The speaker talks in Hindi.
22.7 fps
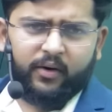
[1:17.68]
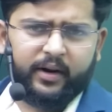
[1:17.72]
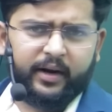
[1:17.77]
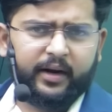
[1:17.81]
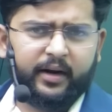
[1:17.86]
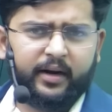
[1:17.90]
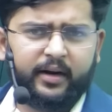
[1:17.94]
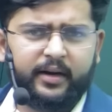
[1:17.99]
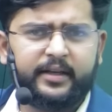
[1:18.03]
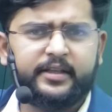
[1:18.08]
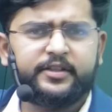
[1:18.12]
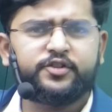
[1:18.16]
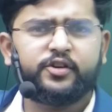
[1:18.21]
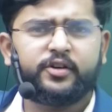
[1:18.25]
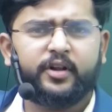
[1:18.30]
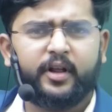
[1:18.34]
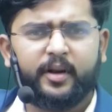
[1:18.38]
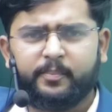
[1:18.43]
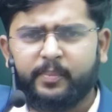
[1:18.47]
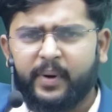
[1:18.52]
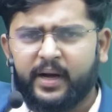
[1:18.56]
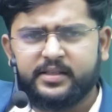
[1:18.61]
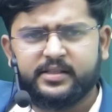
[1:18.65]
इंजीनियरिंग
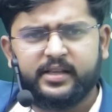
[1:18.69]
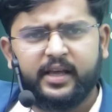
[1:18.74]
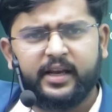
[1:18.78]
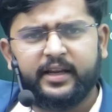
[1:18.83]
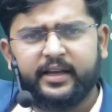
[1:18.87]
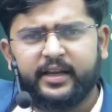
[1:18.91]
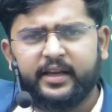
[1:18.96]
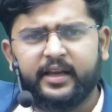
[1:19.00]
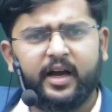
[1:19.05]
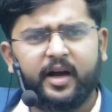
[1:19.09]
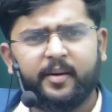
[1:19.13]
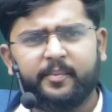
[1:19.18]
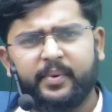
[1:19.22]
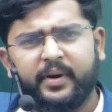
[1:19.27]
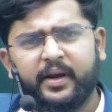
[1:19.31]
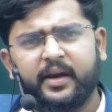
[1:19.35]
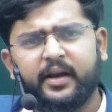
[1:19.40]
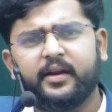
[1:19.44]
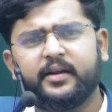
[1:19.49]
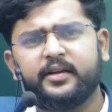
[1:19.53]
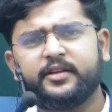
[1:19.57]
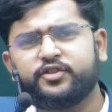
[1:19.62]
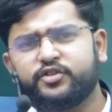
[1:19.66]
पाँच साल की यहाँ पे
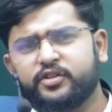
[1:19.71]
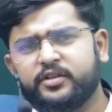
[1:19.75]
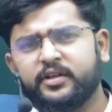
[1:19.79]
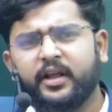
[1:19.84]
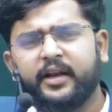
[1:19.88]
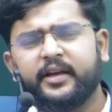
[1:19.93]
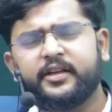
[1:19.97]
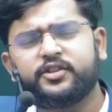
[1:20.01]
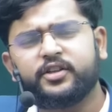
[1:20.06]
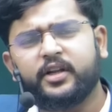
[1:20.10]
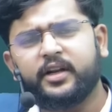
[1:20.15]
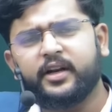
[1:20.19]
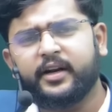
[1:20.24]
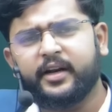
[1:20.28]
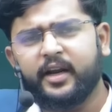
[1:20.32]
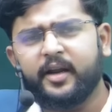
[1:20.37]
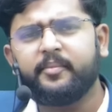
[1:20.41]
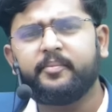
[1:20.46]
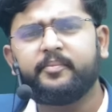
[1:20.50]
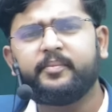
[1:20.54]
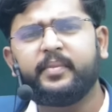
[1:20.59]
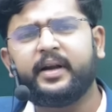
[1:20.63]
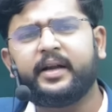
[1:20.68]
इंजीनियरिंग चल रही है
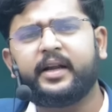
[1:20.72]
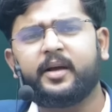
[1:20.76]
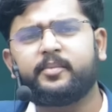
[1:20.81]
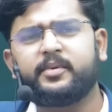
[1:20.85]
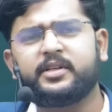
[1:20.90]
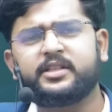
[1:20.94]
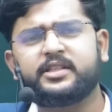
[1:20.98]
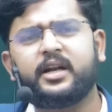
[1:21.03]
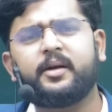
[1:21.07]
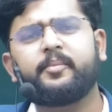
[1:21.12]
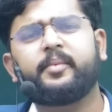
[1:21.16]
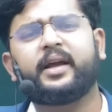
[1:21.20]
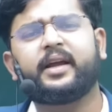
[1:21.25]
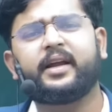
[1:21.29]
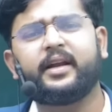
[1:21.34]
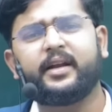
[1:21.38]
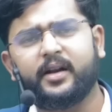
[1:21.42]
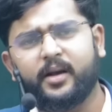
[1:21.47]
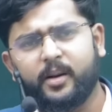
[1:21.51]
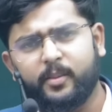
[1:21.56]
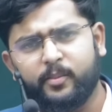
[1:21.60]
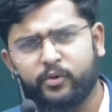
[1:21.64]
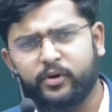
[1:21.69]
बी टेक प्लस एम टेक इन
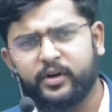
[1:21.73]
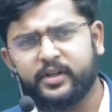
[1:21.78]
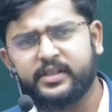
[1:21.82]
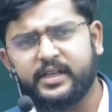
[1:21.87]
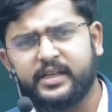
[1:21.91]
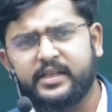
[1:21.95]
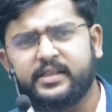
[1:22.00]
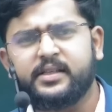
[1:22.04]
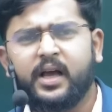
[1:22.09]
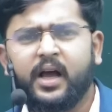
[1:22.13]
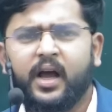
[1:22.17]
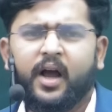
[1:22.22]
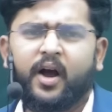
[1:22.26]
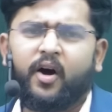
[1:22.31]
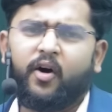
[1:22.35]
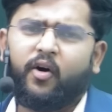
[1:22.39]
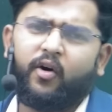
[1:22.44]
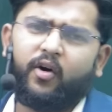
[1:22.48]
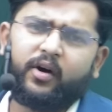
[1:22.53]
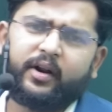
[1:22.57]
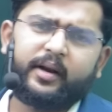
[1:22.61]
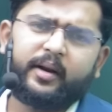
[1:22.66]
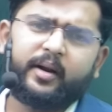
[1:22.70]
कंप्यूटर साइंस
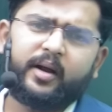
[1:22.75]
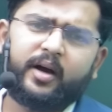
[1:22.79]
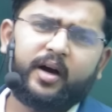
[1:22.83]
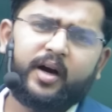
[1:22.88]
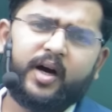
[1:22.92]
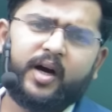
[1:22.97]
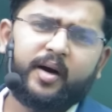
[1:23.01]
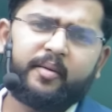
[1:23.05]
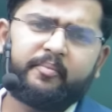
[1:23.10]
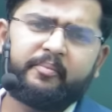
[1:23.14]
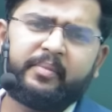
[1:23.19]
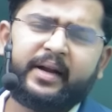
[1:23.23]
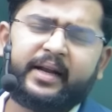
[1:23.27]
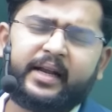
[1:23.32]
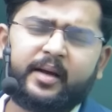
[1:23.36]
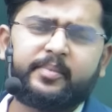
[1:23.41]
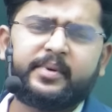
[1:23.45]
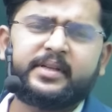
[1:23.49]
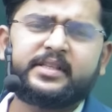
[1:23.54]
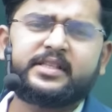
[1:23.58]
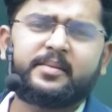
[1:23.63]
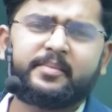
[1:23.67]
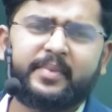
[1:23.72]
और बी टेक
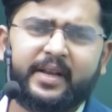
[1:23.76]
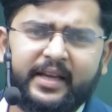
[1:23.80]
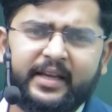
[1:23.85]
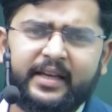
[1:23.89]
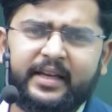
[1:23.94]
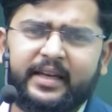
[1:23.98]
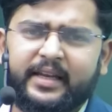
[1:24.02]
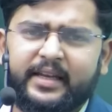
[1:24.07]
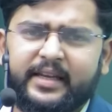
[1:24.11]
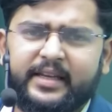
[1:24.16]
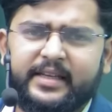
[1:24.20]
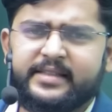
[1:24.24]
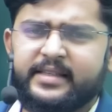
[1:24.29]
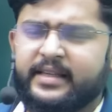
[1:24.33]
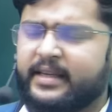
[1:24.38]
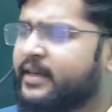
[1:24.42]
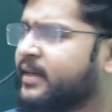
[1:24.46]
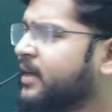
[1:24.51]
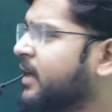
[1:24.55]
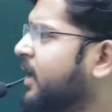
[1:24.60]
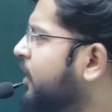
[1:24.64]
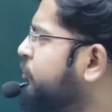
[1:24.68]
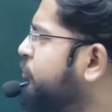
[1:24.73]
प्लस एम टेक इन ई
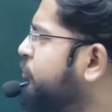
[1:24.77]
तो